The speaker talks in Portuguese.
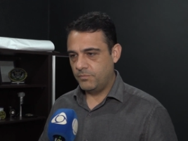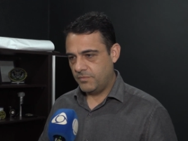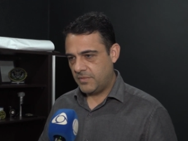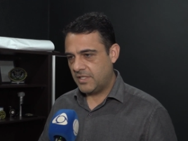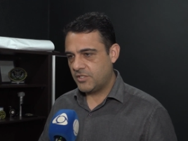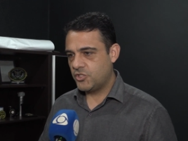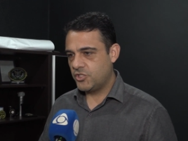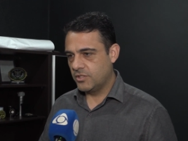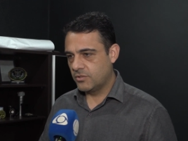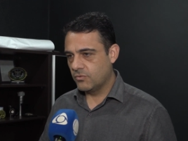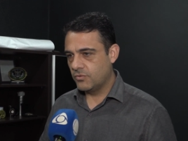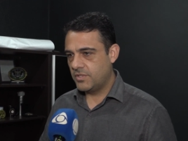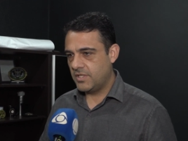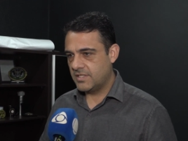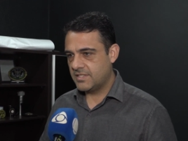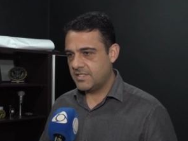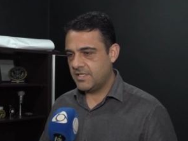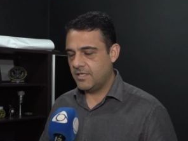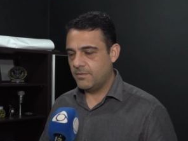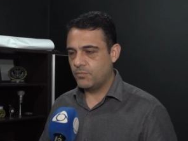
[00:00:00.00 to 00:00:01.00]
a título de
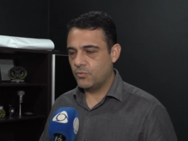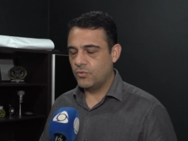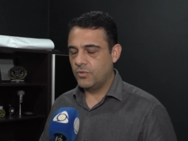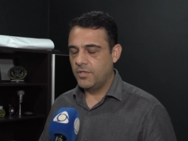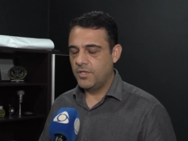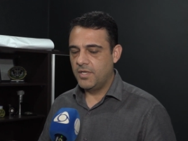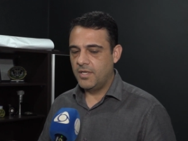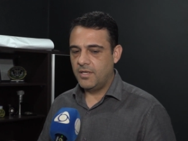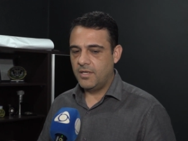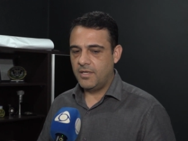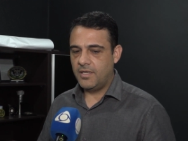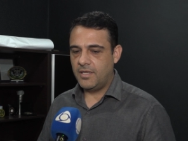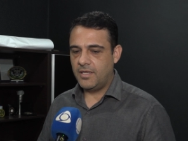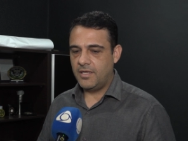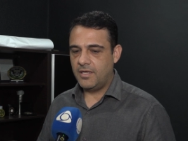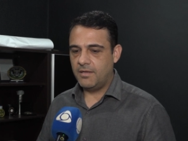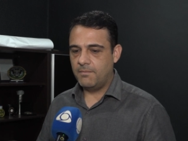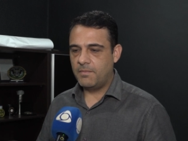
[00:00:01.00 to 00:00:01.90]
exemplo, é,